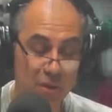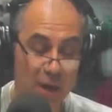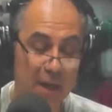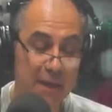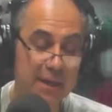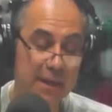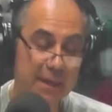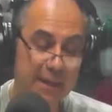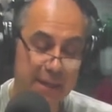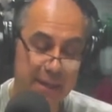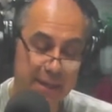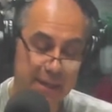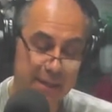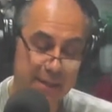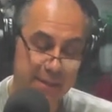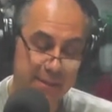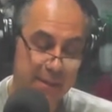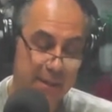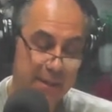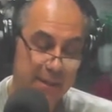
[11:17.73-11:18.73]
alguien
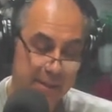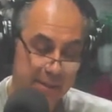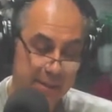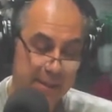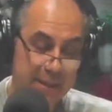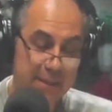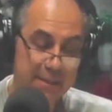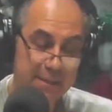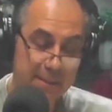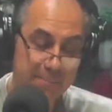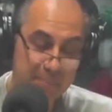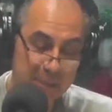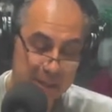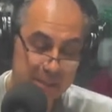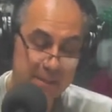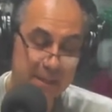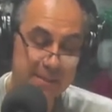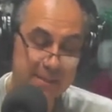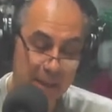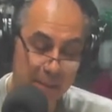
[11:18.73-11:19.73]
que, te
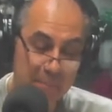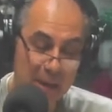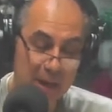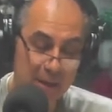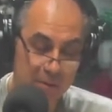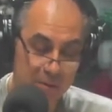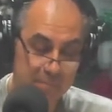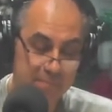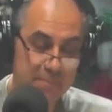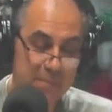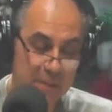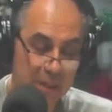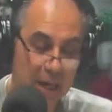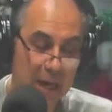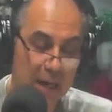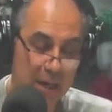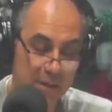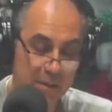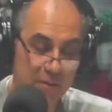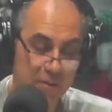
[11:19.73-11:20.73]
preste esa mano.
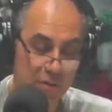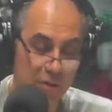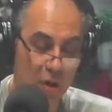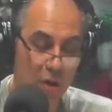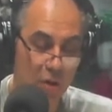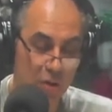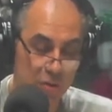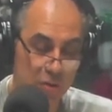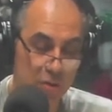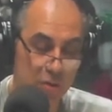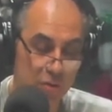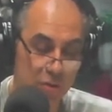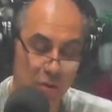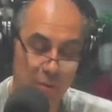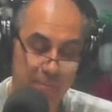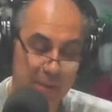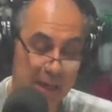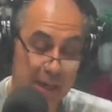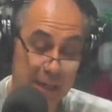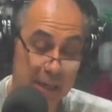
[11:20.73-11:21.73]
Ah, no, no, no, no,
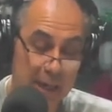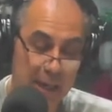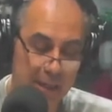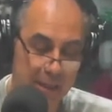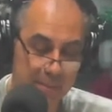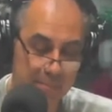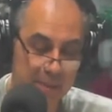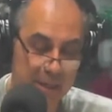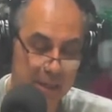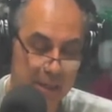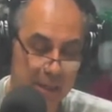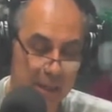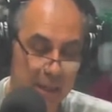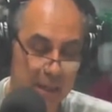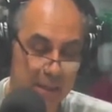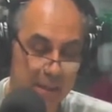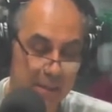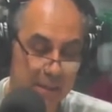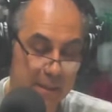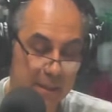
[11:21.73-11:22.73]
para nada, para
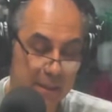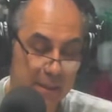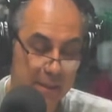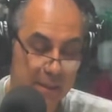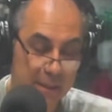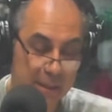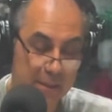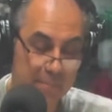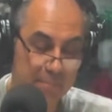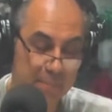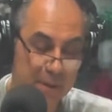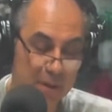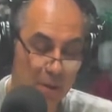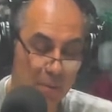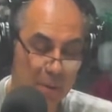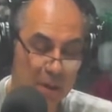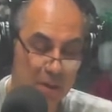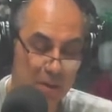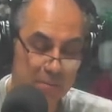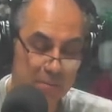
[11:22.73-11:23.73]
nada. Eh, pero bueno.